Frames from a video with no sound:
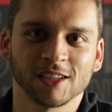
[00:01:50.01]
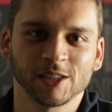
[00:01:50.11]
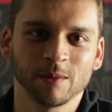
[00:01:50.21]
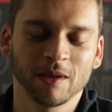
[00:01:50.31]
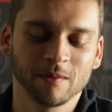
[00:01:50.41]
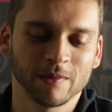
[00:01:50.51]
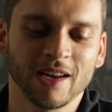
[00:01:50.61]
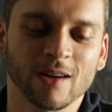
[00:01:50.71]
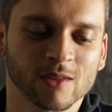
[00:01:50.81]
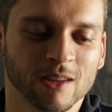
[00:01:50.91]
Achei bem, bem
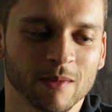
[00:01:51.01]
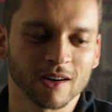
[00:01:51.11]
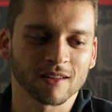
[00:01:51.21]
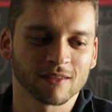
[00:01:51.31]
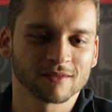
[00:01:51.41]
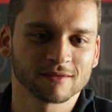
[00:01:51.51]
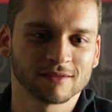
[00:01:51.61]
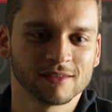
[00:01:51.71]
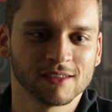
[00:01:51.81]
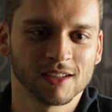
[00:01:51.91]
legal que dá pra
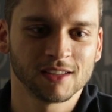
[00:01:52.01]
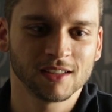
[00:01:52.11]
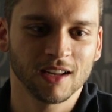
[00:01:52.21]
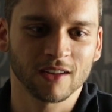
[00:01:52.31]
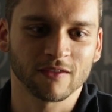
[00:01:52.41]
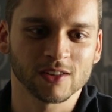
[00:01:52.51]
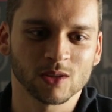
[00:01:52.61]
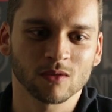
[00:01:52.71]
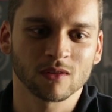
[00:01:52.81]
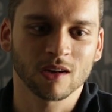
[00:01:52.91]
sei lá,
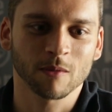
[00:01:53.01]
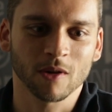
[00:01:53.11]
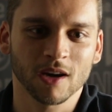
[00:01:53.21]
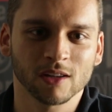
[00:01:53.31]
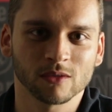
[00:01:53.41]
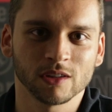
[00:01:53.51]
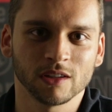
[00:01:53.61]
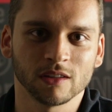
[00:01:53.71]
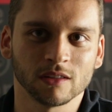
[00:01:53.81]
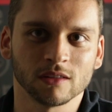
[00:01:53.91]
fazer um campeonato
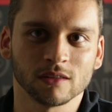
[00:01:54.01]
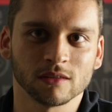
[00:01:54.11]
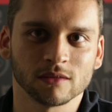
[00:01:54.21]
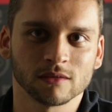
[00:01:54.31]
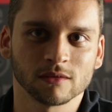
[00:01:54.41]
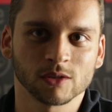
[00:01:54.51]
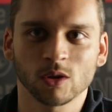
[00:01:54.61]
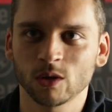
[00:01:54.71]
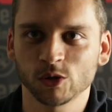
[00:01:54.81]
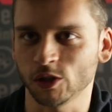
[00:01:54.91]
e
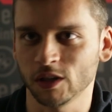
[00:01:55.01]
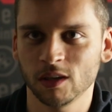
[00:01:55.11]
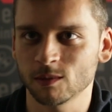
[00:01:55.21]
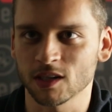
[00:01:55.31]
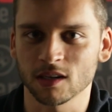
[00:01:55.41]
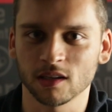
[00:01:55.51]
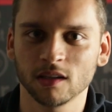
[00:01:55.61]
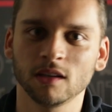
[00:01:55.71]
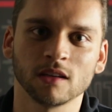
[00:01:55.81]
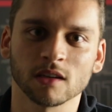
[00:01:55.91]
escolher os times
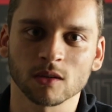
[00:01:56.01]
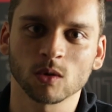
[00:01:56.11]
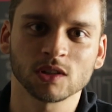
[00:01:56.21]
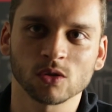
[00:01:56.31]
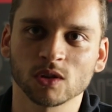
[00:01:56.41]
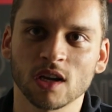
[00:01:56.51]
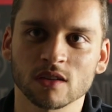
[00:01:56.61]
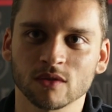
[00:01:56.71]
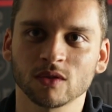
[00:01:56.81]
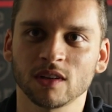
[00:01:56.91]
ali, quantas
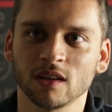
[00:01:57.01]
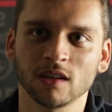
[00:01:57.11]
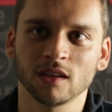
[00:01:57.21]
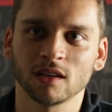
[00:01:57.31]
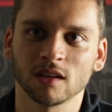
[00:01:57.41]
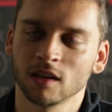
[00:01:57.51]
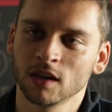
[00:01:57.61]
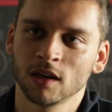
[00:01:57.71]
rodadas vão ter.